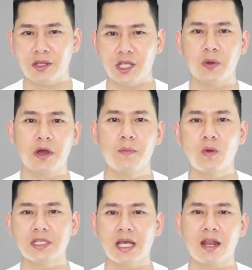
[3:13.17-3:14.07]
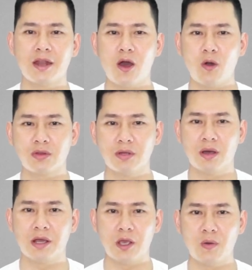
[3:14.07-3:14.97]
Nhiều người mua xe lần đầu
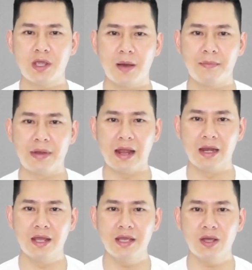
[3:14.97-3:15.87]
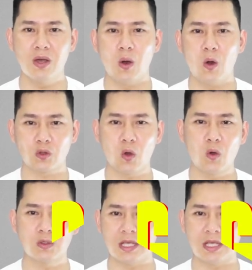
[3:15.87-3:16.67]
thường hiểu nhầm đại lý ô tô